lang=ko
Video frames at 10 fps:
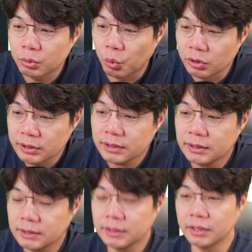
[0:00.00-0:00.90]
어제
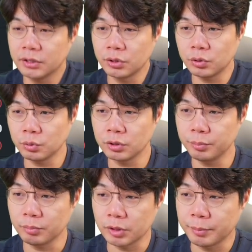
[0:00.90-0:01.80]
원자재 시장에서 좀
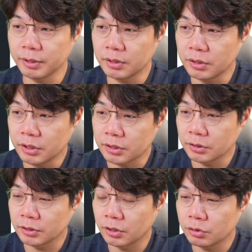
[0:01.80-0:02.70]
큰 이벤트들이
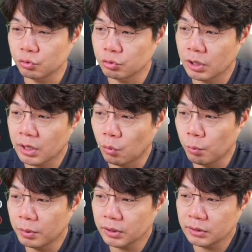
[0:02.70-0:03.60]
있었어요. 유가가
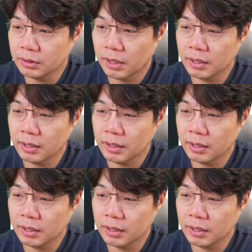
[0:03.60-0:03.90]
오 퍼센트나